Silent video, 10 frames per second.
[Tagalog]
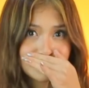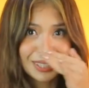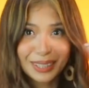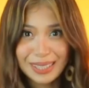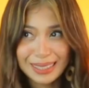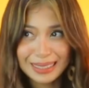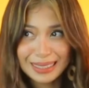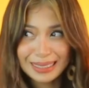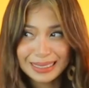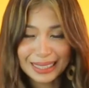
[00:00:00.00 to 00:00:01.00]
girl,
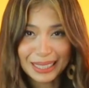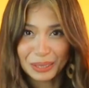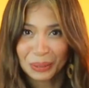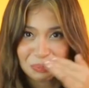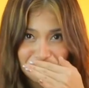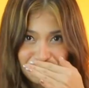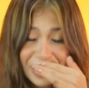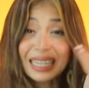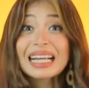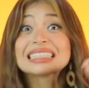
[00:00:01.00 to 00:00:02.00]
kagag
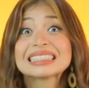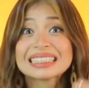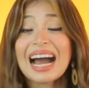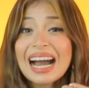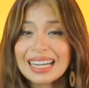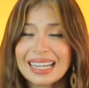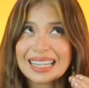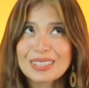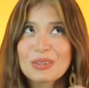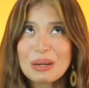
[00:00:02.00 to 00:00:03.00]
kaganda,
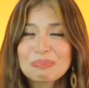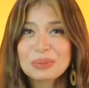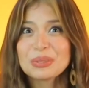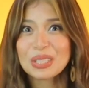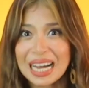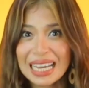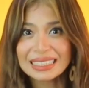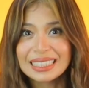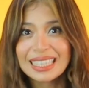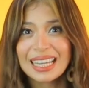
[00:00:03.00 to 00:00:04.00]

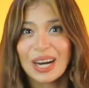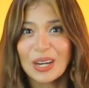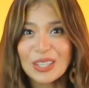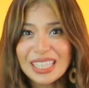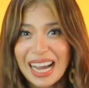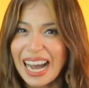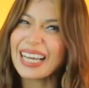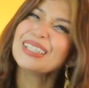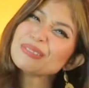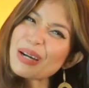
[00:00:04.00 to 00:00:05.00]
kagwapuhan. Hoy,
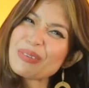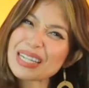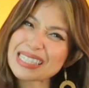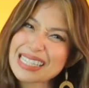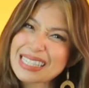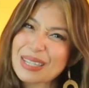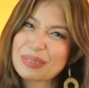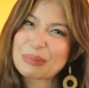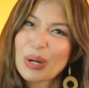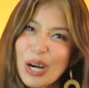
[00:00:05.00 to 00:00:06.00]
ano naman kung
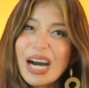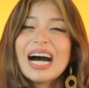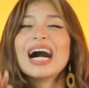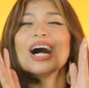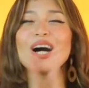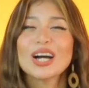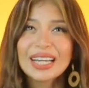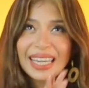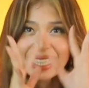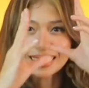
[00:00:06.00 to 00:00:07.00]
pinagsasabi mo?
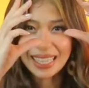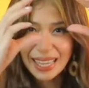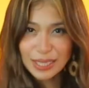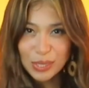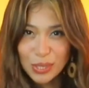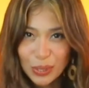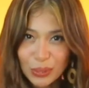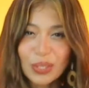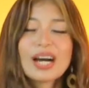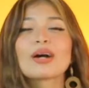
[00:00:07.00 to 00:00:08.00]
Okay, take
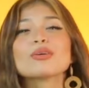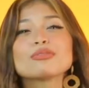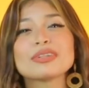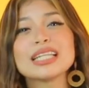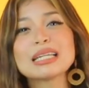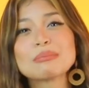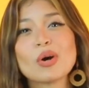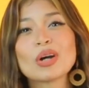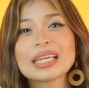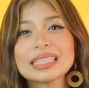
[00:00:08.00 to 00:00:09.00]
two. Kung feeling
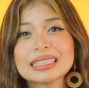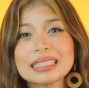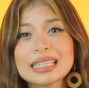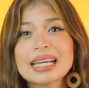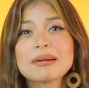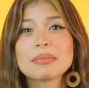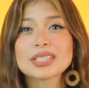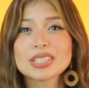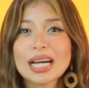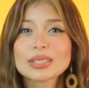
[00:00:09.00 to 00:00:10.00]
mo hindi ka
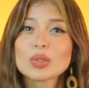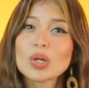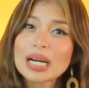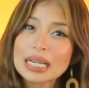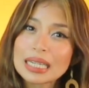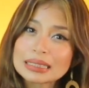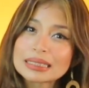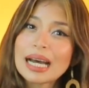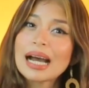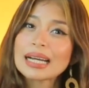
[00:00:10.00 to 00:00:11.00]
masyadong
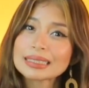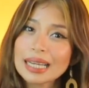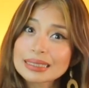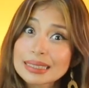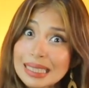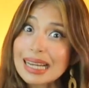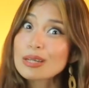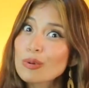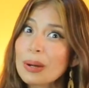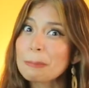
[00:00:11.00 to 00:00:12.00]
kagandahan at
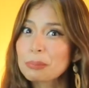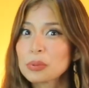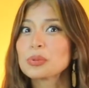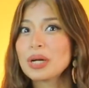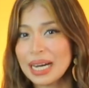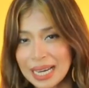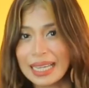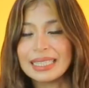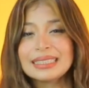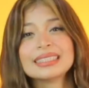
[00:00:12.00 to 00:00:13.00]

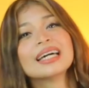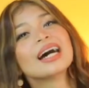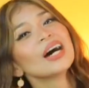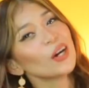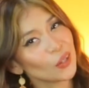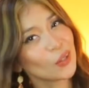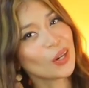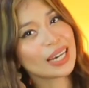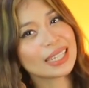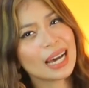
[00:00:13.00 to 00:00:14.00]
kagwapuhan, o,
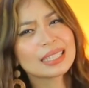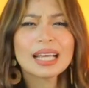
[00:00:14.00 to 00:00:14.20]
ayan,